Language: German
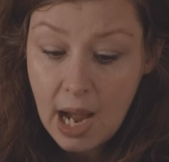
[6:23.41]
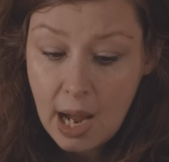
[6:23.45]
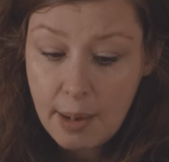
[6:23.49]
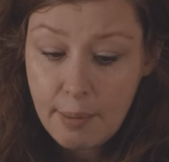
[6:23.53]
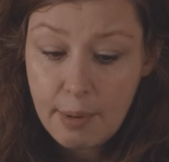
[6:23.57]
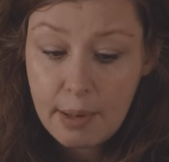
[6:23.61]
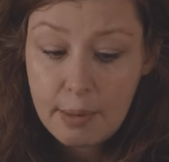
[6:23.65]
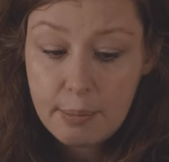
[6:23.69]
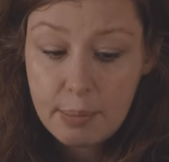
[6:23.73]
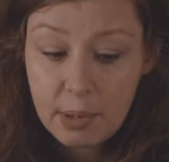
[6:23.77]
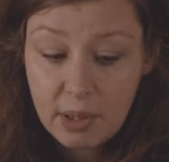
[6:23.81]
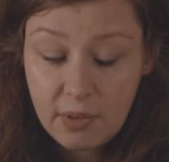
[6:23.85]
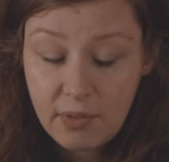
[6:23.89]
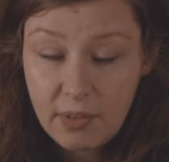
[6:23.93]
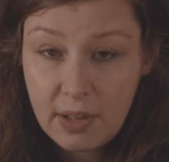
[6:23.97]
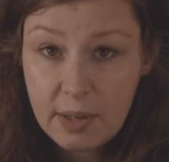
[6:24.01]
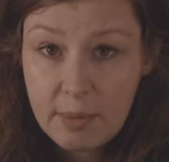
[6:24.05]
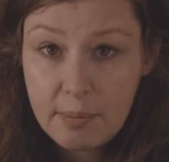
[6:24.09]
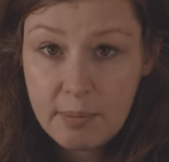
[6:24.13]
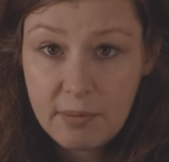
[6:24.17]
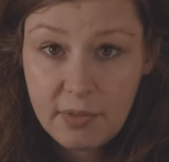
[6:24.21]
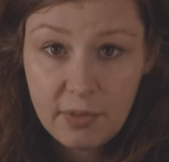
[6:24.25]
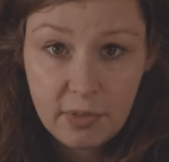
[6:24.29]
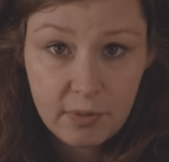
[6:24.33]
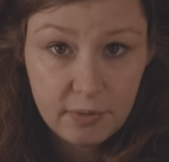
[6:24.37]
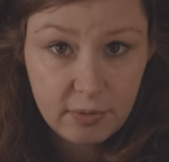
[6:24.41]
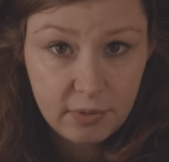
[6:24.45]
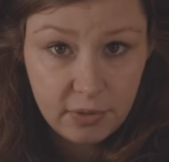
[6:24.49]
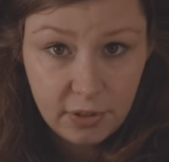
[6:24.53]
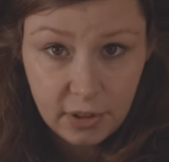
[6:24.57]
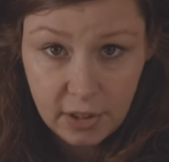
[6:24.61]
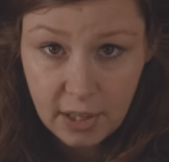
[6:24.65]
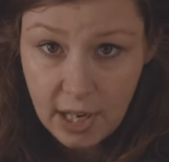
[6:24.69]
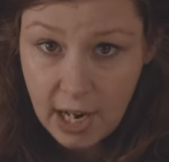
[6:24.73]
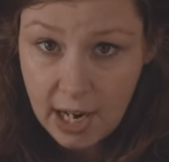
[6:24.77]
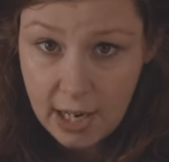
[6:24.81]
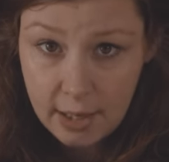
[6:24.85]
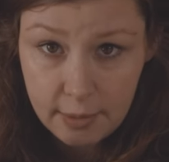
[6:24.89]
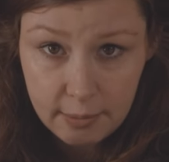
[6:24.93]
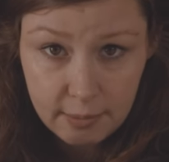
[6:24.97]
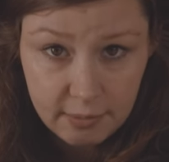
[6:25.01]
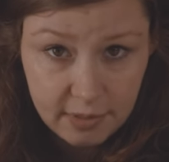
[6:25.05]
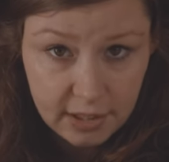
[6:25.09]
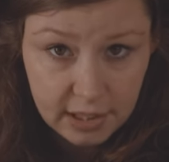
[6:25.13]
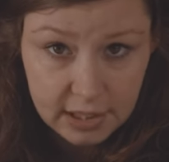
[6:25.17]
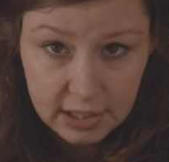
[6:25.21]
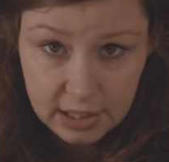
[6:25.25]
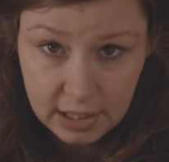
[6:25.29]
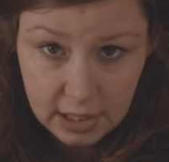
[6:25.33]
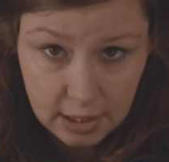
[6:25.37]
Aber bequem von allem
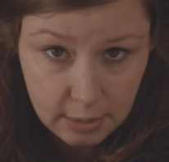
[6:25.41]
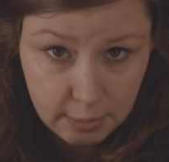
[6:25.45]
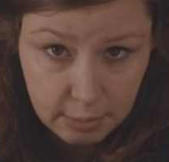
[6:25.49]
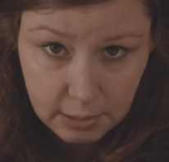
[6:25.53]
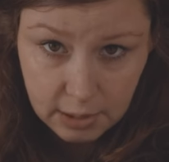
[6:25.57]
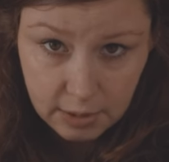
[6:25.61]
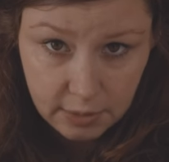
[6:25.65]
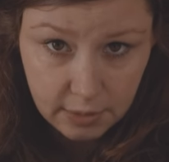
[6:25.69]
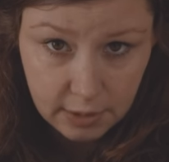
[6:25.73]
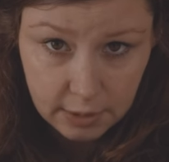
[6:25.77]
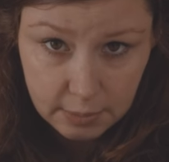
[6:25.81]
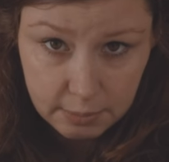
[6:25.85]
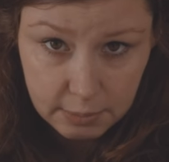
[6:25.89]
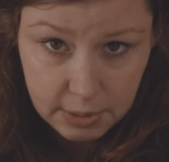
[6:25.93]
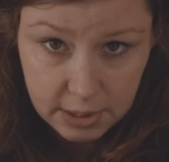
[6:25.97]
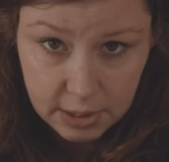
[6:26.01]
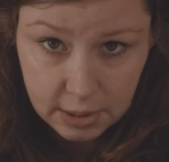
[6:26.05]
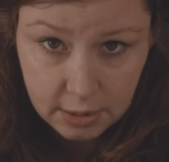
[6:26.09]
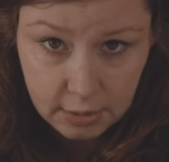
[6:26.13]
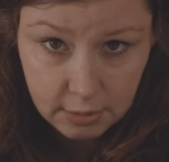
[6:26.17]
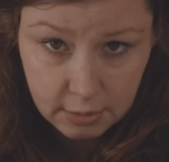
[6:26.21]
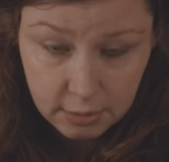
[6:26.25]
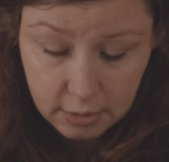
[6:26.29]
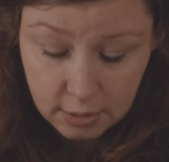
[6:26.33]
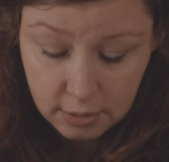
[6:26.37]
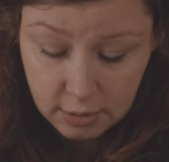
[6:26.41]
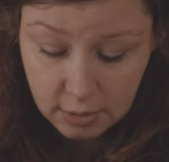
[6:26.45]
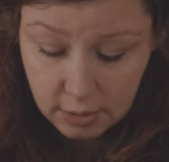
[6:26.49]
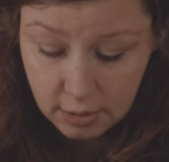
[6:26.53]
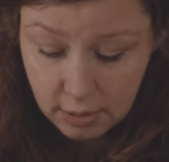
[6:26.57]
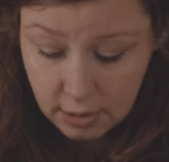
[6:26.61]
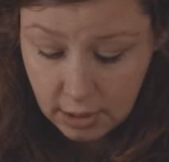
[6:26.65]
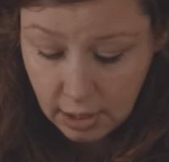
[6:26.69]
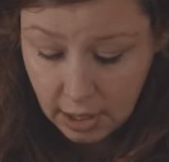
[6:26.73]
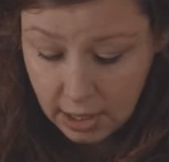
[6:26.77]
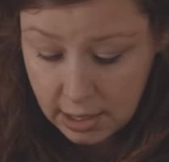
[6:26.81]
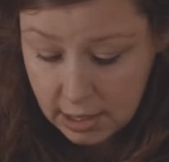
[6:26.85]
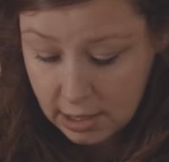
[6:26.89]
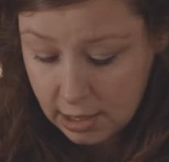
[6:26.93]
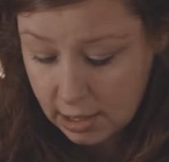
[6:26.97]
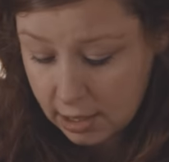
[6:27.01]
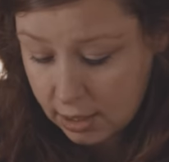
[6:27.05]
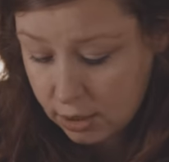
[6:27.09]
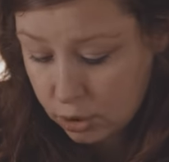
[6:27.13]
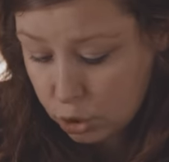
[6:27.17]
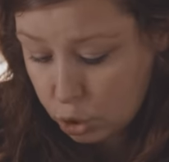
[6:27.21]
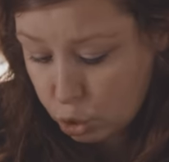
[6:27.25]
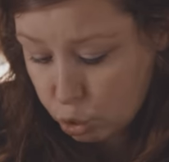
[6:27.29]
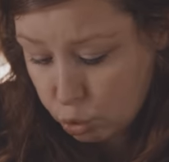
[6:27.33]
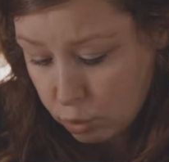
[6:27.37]
waren sie die bequemsten und äh, die
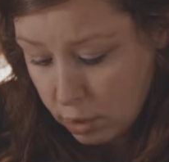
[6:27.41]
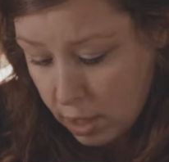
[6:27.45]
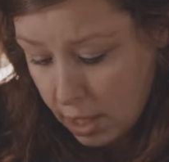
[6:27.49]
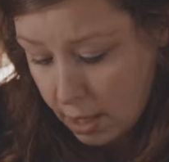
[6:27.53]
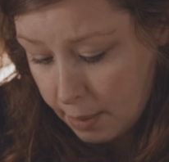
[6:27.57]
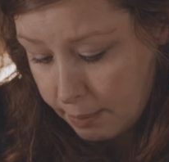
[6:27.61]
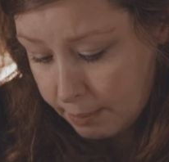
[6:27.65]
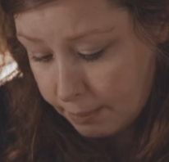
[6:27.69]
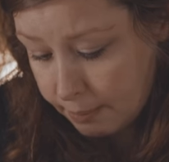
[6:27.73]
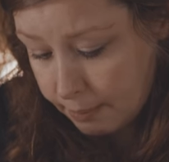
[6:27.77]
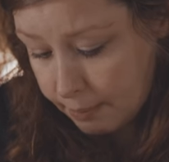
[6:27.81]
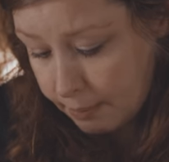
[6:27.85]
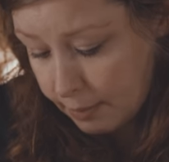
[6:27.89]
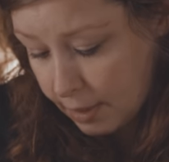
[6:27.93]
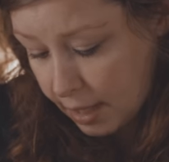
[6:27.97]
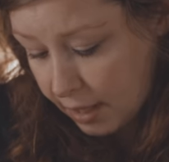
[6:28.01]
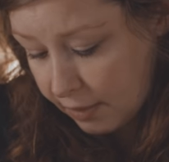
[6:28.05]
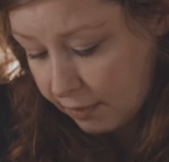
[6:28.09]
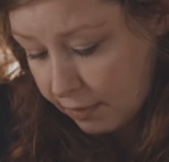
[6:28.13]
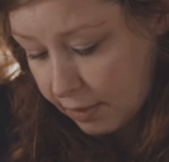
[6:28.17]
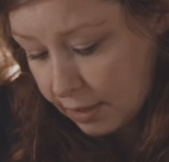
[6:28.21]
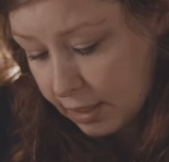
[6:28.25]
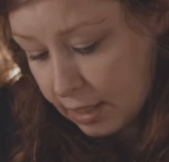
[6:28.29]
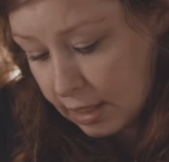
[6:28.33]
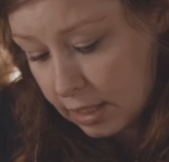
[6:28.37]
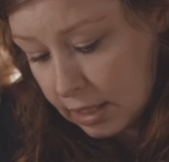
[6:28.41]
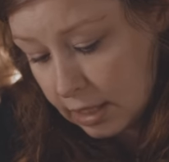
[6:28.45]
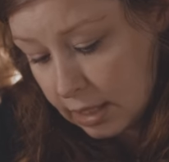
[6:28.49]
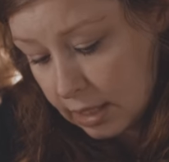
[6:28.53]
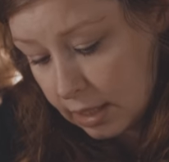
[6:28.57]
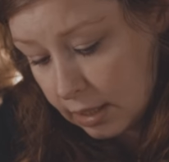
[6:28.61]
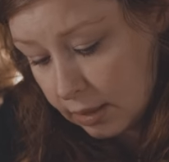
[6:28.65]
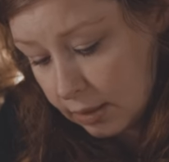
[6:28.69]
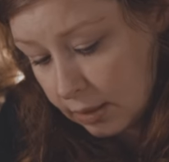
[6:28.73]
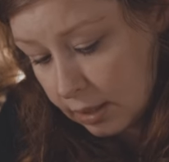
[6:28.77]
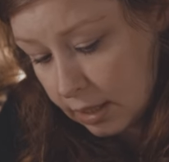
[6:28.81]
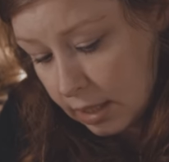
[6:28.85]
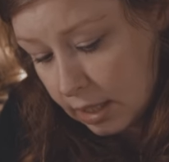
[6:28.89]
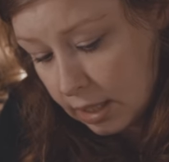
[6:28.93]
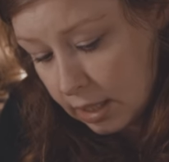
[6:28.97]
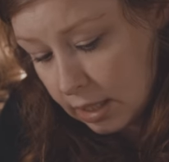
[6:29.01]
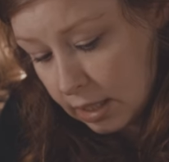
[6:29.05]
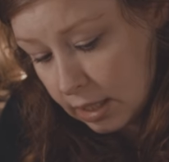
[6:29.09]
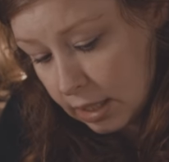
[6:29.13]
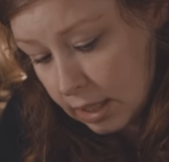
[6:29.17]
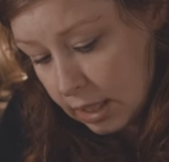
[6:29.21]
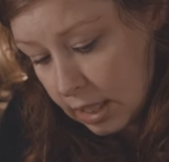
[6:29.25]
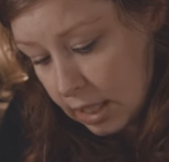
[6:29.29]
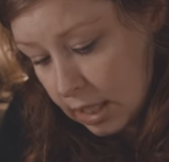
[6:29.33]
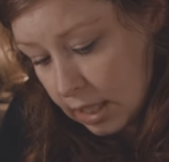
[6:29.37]
restlichen Schuhe haben einfach nicht,
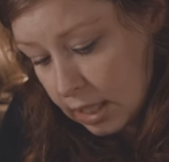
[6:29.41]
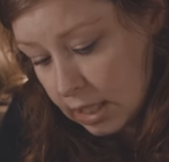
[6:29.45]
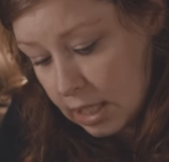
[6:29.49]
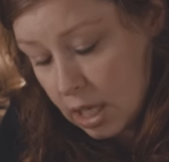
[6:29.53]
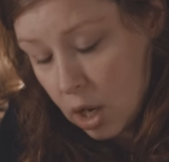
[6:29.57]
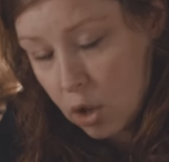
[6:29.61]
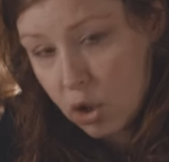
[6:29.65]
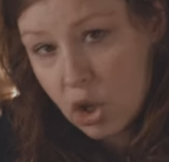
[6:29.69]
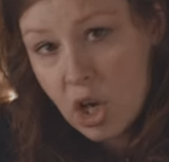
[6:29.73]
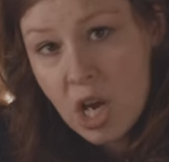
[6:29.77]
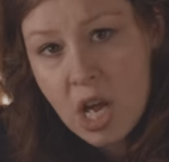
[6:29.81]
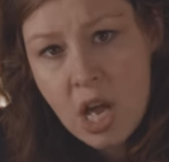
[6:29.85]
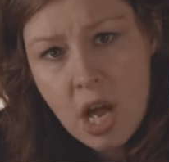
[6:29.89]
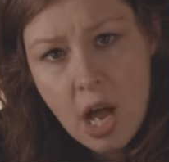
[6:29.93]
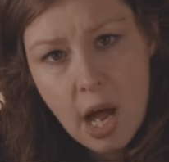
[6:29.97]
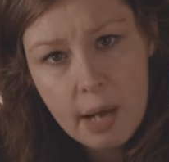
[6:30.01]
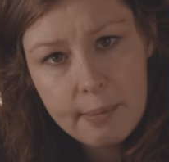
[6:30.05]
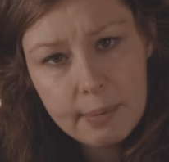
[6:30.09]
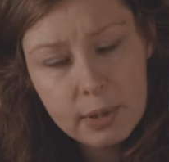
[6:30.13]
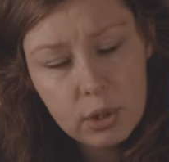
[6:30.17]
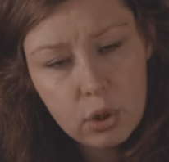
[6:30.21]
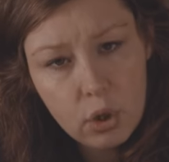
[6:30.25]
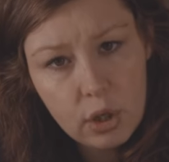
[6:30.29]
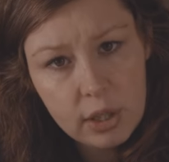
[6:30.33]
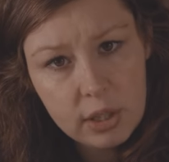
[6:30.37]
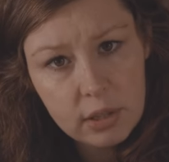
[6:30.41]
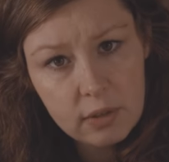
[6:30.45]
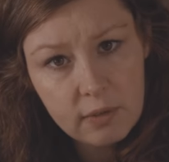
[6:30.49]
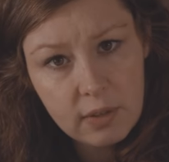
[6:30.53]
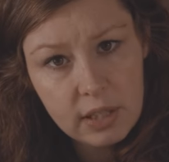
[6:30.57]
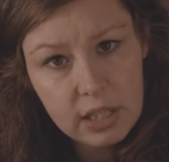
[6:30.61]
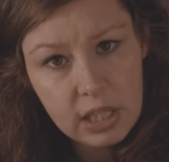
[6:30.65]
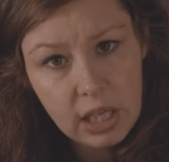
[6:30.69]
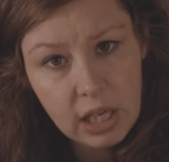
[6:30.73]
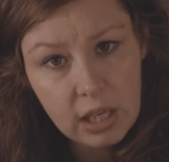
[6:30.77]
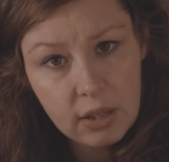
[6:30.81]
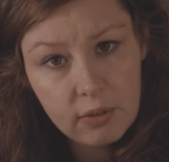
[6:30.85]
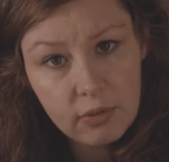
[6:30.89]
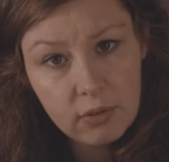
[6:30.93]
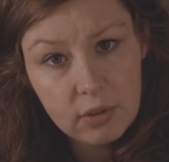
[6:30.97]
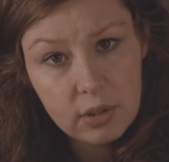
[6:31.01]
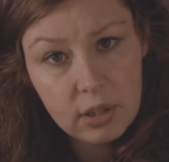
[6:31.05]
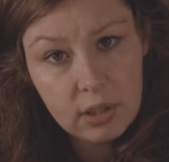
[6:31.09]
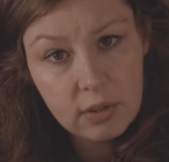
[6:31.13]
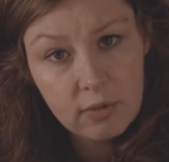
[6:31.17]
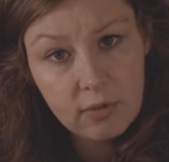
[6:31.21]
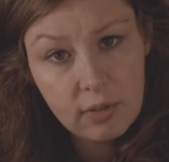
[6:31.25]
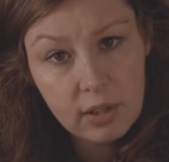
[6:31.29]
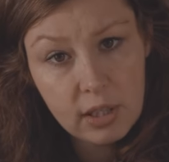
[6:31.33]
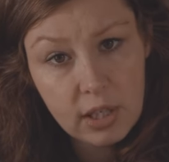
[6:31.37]
nicht, nicht getaugt. Am enttäuschten war ich eigentlich von
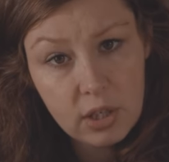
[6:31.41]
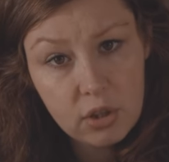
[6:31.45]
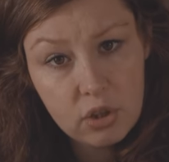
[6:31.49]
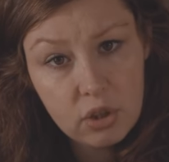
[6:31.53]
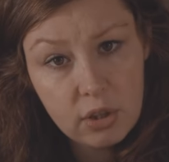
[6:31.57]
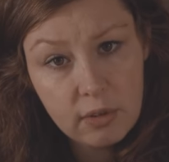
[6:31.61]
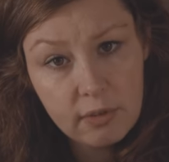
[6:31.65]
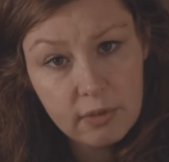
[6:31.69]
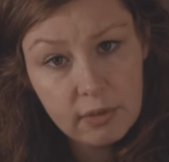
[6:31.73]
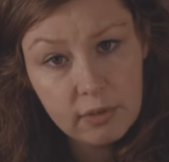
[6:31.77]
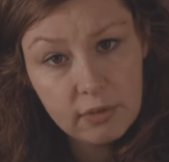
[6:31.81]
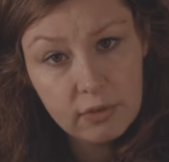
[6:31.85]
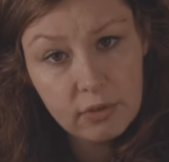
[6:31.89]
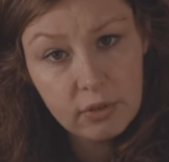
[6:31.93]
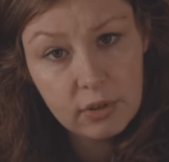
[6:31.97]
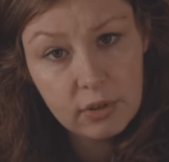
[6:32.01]
den Wanderstiefeln